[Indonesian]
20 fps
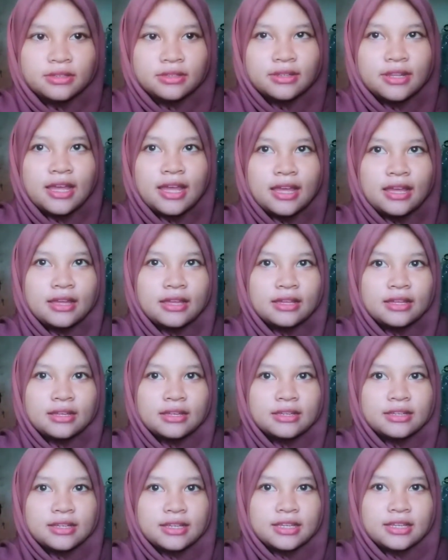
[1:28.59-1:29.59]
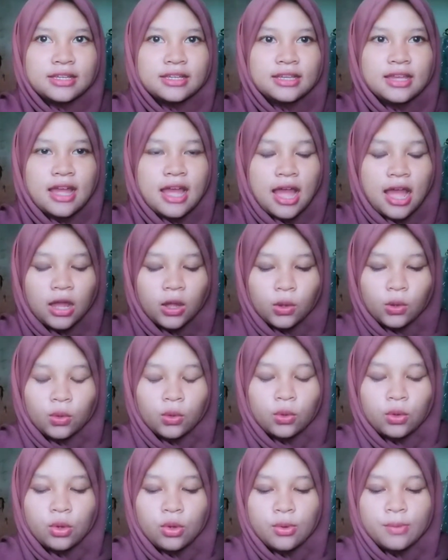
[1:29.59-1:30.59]
nah
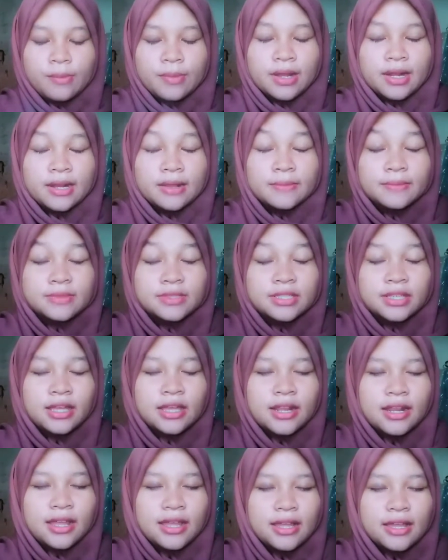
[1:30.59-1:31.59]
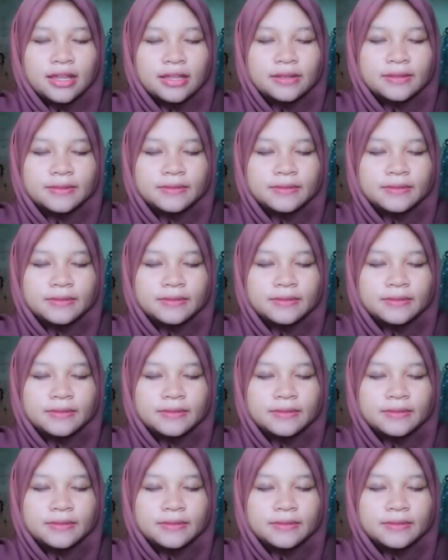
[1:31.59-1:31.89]
aku merem sekarang